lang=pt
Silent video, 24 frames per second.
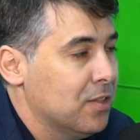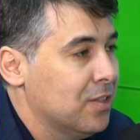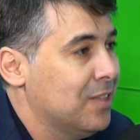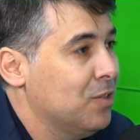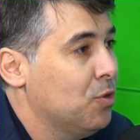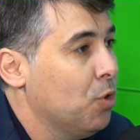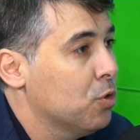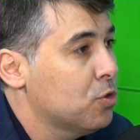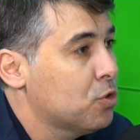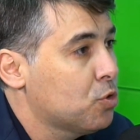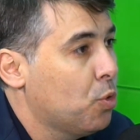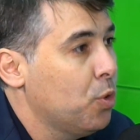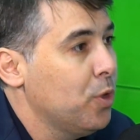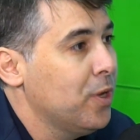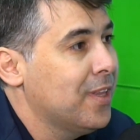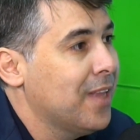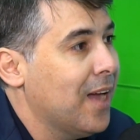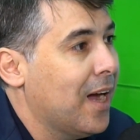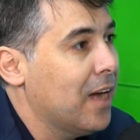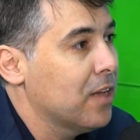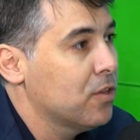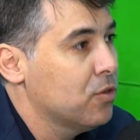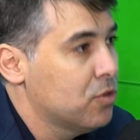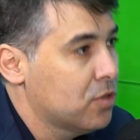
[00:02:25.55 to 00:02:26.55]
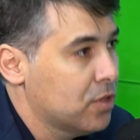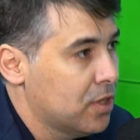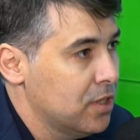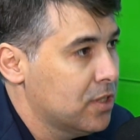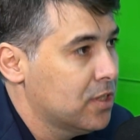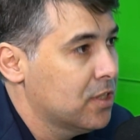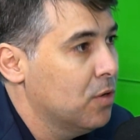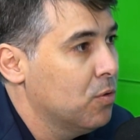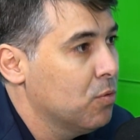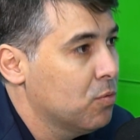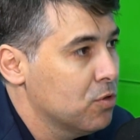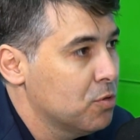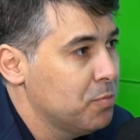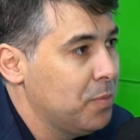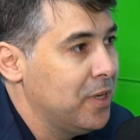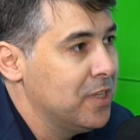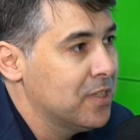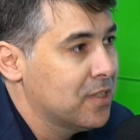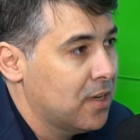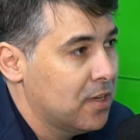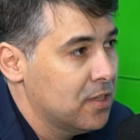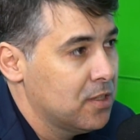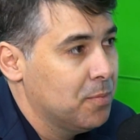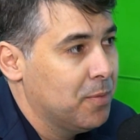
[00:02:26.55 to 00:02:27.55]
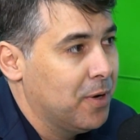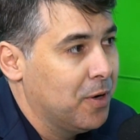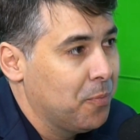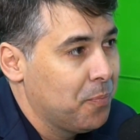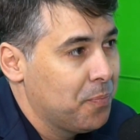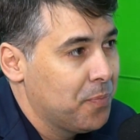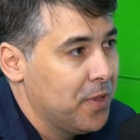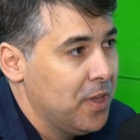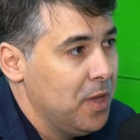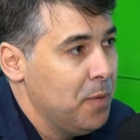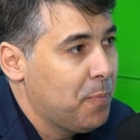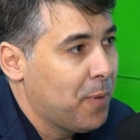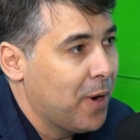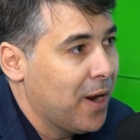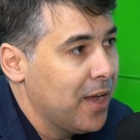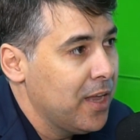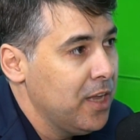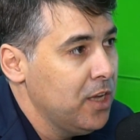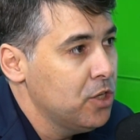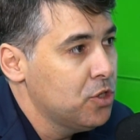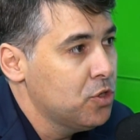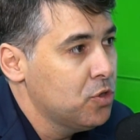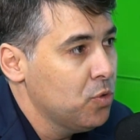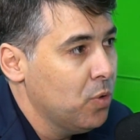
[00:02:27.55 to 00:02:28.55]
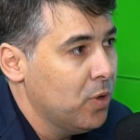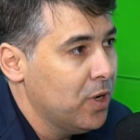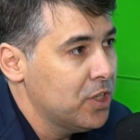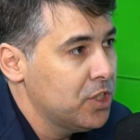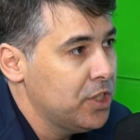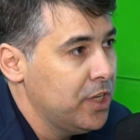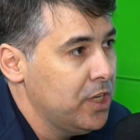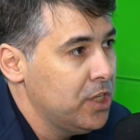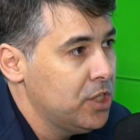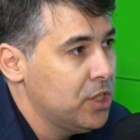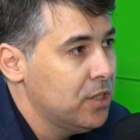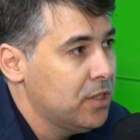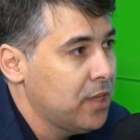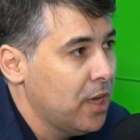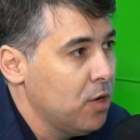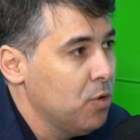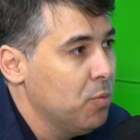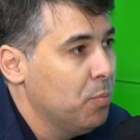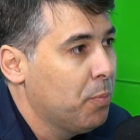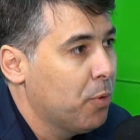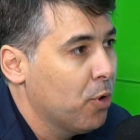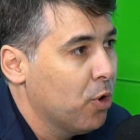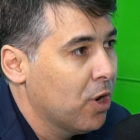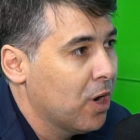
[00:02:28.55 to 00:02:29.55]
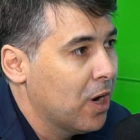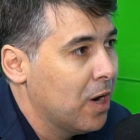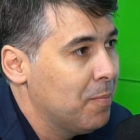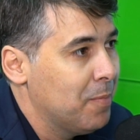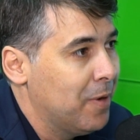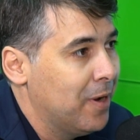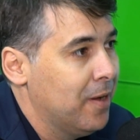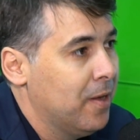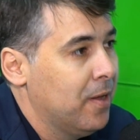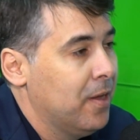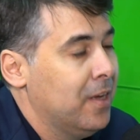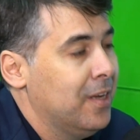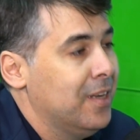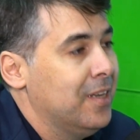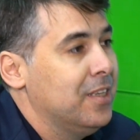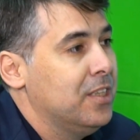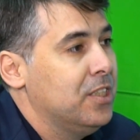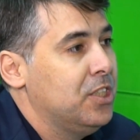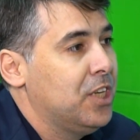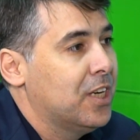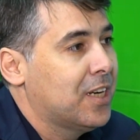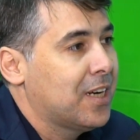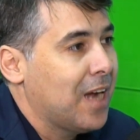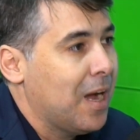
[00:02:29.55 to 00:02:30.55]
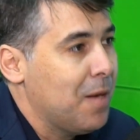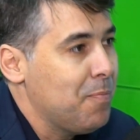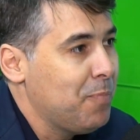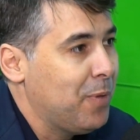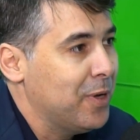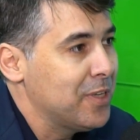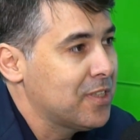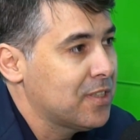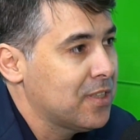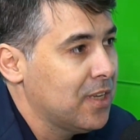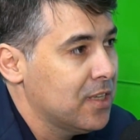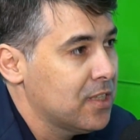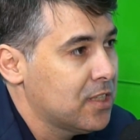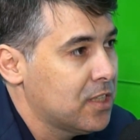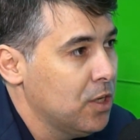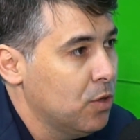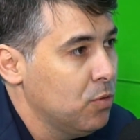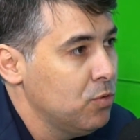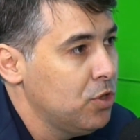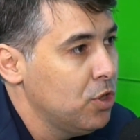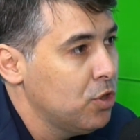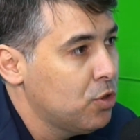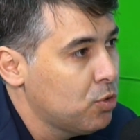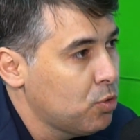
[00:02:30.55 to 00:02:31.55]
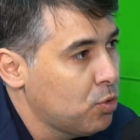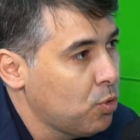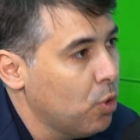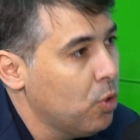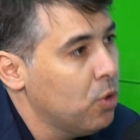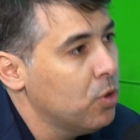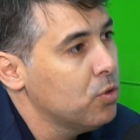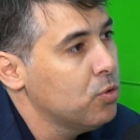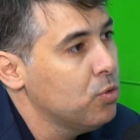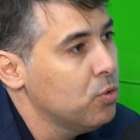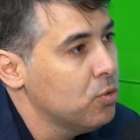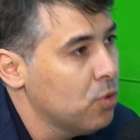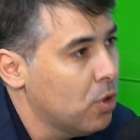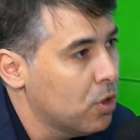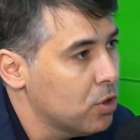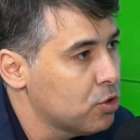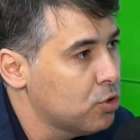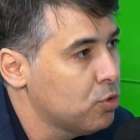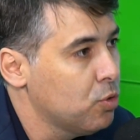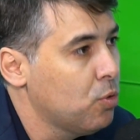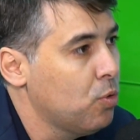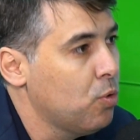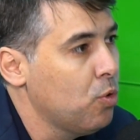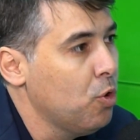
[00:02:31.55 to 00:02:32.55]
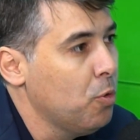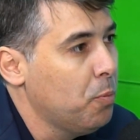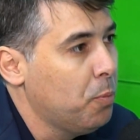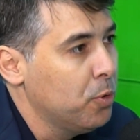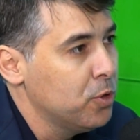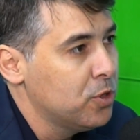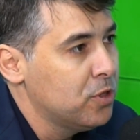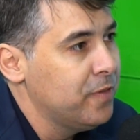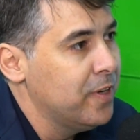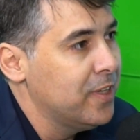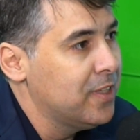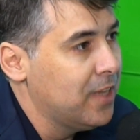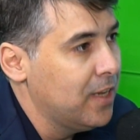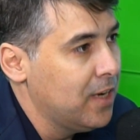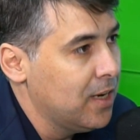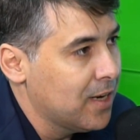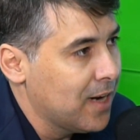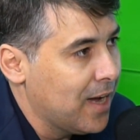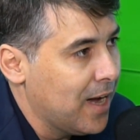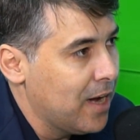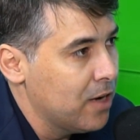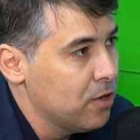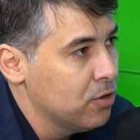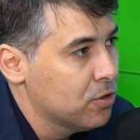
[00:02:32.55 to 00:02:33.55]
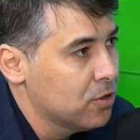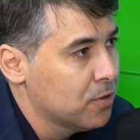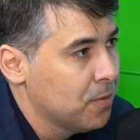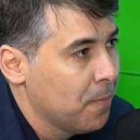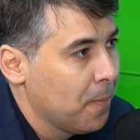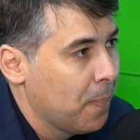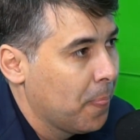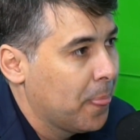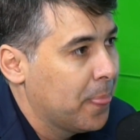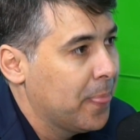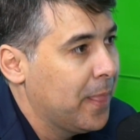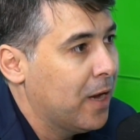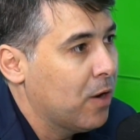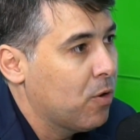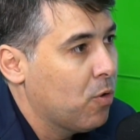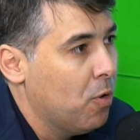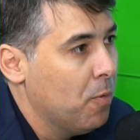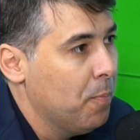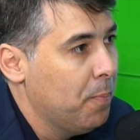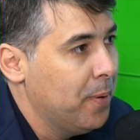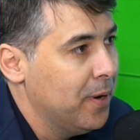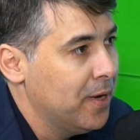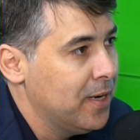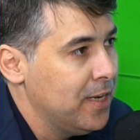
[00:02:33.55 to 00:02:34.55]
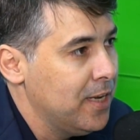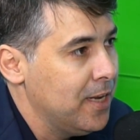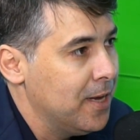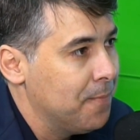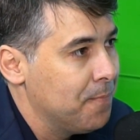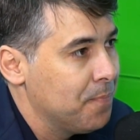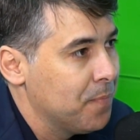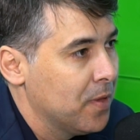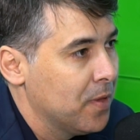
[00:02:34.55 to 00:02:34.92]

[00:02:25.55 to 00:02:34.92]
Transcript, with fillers: dos cuidados que são com os bem-estar animal. E para isso a gente tem um programa de capacitação de todo o nosso grupo de veterinários da companhia.